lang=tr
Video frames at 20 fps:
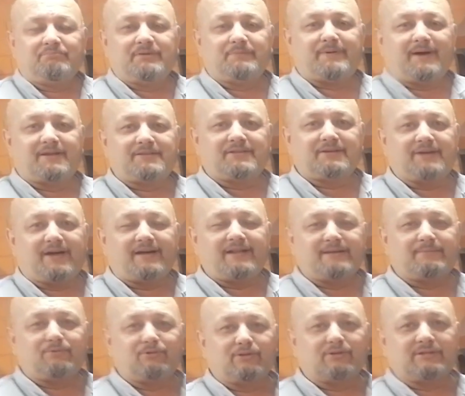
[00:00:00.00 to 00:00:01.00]
bir baktık
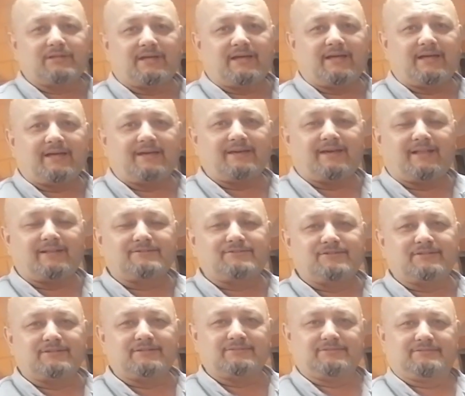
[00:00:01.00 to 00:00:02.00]
Hayrabolu'da
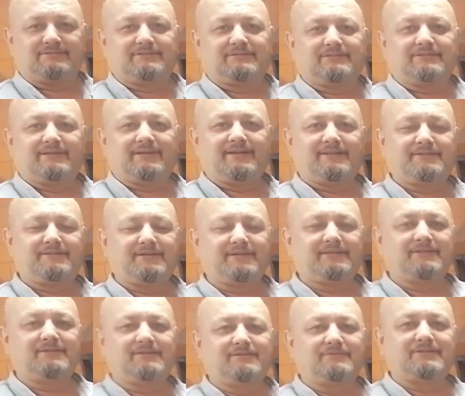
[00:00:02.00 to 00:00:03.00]
Yalçın
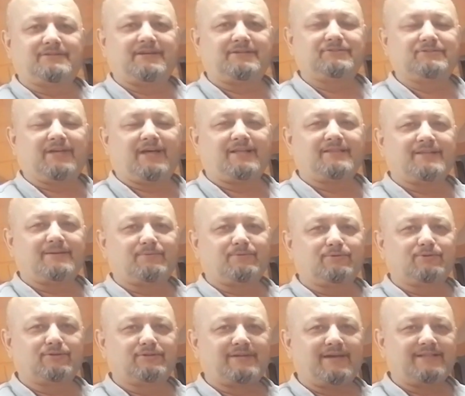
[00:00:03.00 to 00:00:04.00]
etin tezgahında
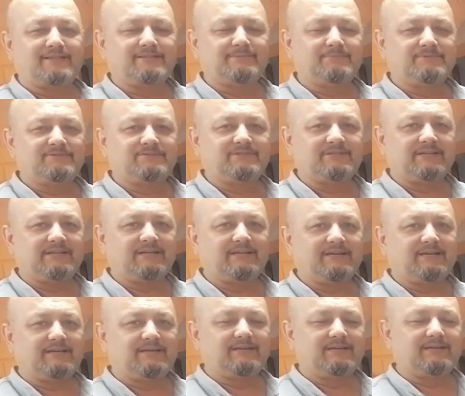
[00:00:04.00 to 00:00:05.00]
bulduk kendimizi.
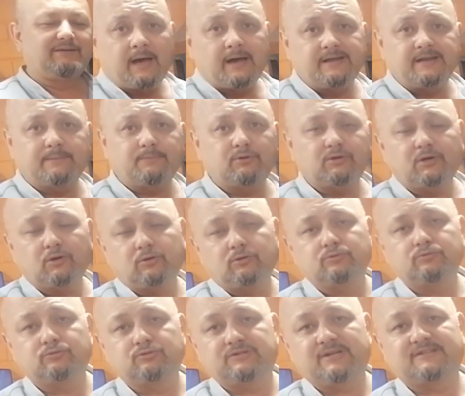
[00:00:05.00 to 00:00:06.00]
E, Hayrabol'a
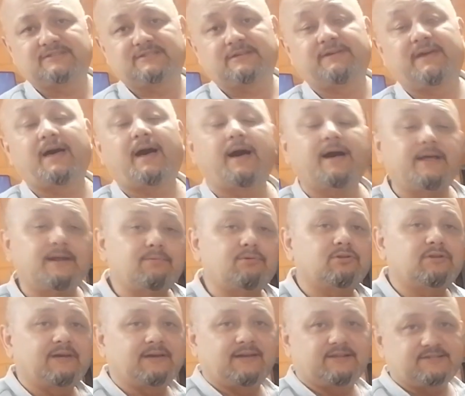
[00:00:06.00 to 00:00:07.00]
yolunuz düşerse veya
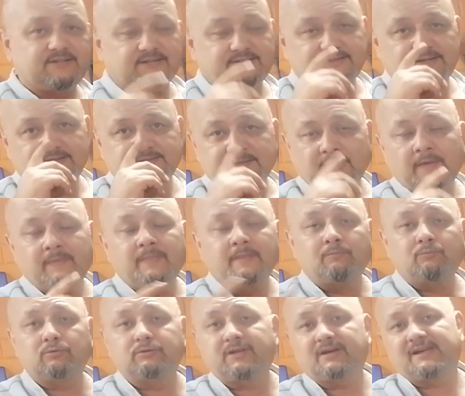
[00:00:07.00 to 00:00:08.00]
Hayrabol'dan geçerseniz
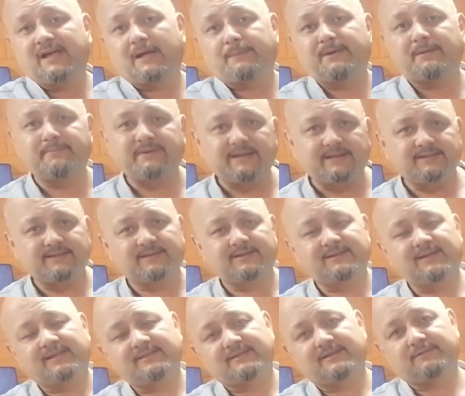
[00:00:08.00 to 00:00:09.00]
mutlaka aman
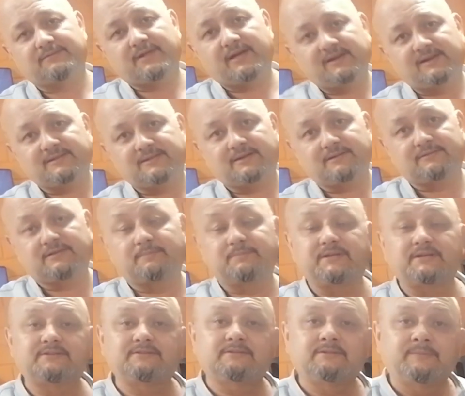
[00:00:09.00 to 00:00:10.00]
belediyenin yan tarafında arka
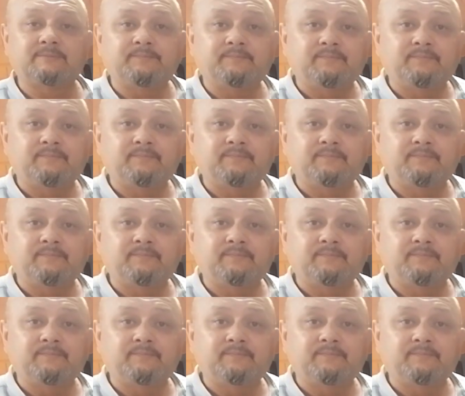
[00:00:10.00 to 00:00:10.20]
tarafta bir